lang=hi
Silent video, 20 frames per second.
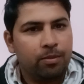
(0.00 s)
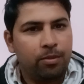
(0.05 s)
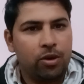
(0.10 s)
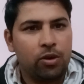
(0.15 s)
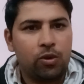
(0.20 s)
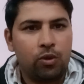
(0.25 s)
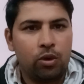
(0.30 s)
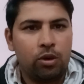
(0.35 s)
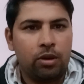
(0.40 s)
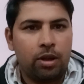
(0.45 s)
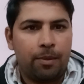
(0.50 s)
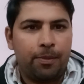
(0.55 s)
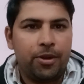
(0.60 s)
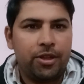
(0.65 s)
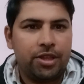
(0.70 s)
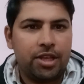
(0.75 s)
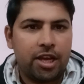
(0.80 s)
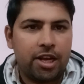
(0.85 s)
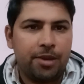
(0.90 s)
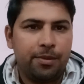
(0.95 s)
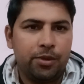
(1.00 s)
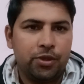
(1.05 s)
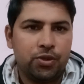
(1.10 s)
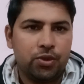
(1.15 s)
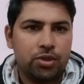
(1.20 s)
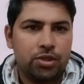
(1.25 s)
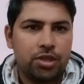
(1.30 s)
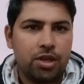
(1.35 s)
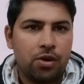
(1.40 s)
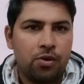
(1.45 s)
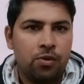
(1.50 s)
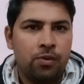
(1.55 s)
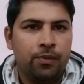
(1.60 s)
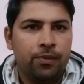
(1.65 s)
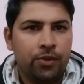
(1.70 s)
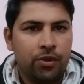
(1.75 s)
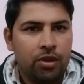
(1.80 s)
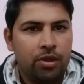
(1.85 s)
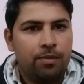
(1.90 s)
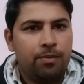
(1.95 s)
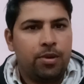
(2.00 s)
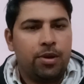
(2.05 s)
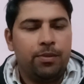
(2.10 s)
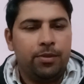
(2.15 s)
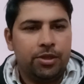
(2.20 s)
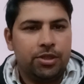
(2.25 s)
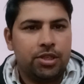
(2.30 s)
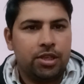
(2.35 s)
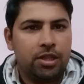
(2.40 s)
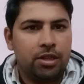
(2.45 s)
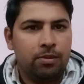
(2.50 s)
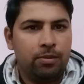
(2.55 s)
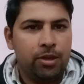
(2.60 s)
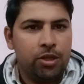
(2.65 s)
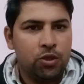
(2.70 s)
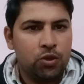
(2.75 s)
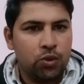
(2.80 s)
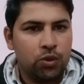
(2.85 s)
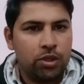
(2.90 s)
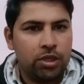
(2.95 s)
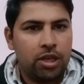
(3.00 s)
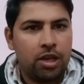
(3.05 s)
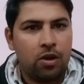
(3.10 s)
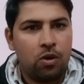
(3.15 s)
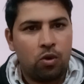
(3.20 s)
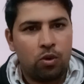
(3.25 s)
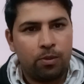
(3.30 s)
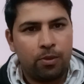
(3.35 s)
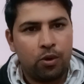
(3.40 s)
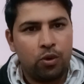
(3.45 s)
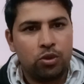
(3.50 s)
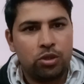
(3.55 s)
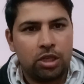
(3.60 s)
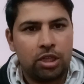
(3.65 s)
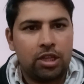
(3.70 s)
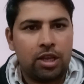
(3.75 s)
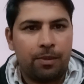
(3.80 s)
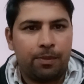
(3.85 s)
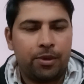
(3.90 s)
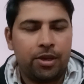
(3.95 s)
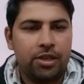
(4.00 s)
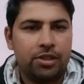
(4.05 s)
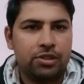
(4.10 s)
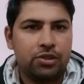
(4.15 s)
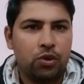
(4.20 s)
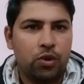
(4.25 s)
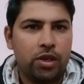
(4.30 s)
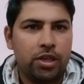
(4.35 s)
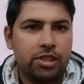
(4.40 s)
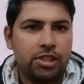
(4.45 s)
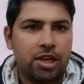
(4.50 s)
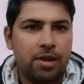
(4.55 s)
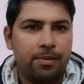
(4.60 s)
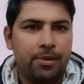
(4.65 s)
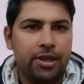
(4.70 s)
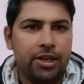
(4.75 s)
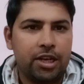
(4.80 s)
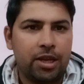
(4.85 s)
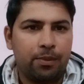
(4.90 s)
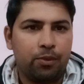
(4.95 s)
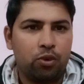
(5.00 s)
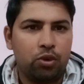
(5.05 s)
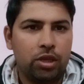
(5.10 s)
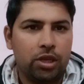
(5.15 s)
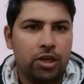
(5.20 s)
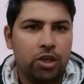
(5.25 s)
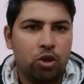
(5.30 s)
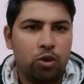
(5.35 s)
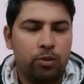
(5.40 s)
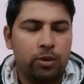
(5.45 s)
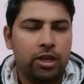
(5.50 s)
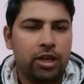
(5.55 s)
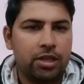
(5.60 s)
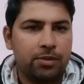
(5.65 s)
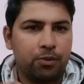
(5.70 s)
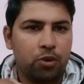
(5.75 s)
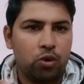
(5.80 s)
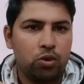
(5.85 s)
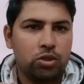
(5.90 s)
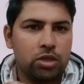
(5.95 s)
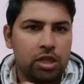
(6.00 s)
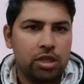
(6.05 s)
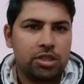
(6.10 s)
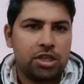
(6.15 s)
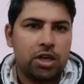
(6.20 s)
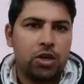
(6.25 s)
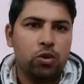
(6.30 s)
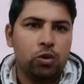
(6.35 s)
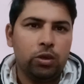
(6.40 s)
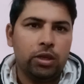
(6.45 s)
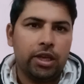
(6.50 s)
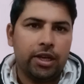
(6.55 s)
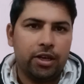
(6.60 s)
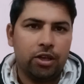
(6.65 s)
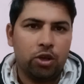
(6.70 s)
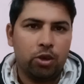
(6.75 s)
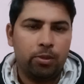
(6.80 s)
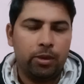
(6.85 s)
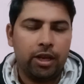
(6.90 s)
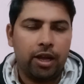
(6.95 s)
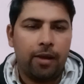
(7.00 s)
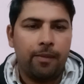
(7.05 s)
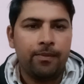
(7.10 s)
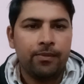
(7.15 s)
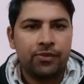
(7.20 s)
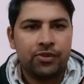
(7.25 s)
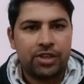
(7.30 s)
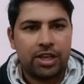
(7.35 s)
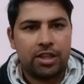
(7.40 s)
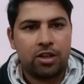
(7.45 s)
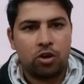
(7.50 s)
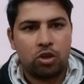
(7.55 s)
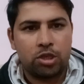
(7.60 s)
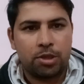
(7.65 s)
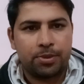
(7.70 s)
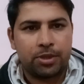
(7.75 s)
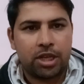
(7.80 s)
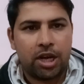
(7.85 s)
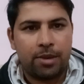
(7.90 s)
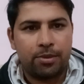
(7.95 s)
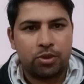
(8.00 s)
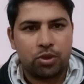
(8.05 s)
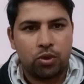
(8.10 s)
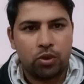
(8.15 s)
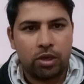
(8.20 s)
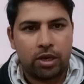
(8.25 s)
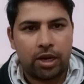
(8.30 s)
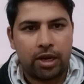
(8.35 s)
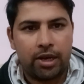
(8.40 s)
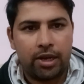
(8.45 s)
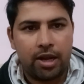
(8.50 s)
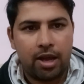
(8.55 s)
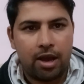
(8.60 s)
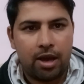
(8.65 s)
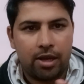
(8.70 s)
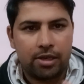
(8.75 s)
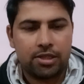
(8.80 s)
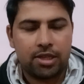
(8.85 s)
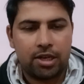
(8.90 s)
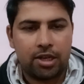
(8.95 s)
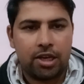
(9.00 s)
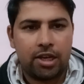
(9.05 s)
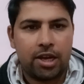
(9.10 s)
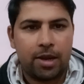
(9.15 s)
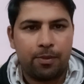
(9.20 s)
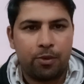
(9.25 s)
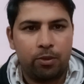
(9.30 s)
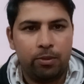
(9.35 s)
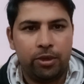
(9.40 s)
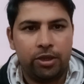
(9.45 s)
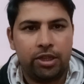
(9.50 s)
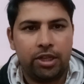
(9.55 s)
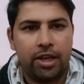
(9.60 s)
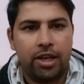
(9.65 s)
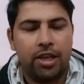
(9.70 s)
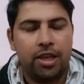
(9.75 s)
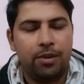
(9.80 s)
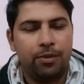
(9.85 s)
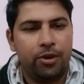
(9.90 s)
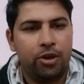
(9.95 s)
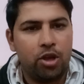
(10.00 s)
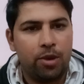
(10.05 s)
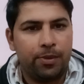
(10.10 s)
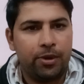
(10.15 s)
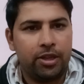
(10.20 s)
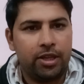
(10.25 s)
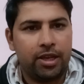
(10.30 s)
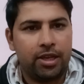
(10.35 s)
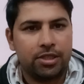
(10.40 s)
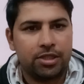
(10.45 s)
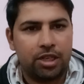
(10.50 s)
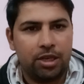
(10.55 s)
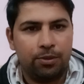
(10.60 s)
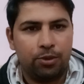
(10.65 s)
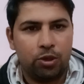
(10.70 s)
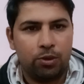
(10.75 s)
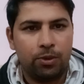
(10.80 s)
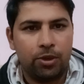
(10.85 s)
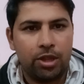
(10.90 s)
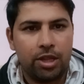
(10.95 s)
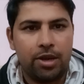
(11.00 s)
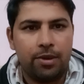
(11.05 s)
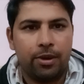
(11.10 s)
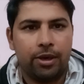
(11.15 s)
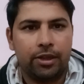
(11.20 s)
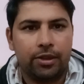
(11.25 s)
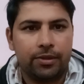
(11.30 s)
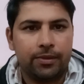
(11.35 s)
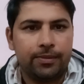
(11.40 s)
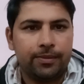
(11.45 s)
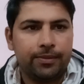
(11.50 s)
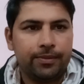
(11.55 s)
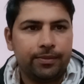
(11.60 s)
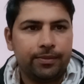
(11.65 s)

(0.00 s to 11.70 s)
बिल्कुल अपनी तैयारी में जुट जाओ परमिशन मिल चुकी है और बहुत जल्द आपकी जो है एग्जाम डेट आपको देखने को मिलेगा बहुत जल्द शेड्यूल देखने को मिलेगा चैनल को सब्सक्राइब जरूर कर लेना हर जानकारी आपको मिलती रहेगी वीडियो आपने देखा इसके लिए बहुत बहुत धन्यवाद